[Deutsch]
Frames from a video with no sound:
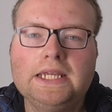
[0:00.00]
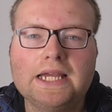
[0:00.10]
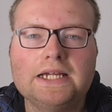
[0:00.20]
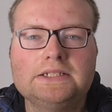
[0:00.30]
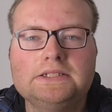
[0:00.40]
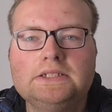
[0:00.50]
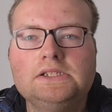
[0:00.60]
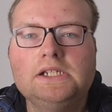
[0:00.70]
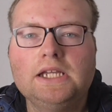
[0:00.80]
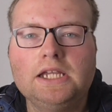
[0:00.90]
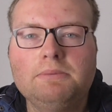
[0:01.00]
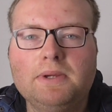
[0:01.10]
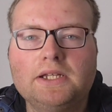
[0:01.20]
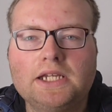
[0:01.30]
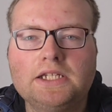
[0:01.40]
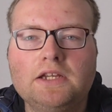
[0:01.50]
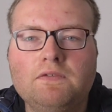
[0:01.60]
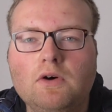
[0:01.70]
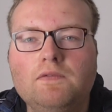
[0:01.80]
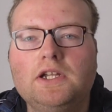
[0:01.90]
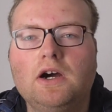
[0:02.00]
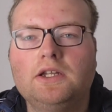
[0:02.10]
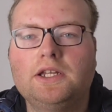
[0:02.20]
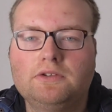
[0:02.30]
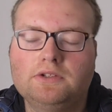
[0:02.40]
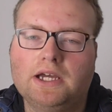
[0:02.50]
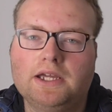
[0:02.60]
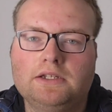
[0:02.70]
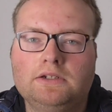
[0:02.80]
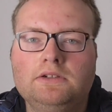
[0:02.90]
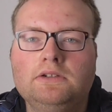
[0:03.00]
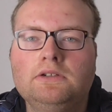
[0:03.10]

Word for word: Ja, ich bin richtig froh, wieder online zu sein.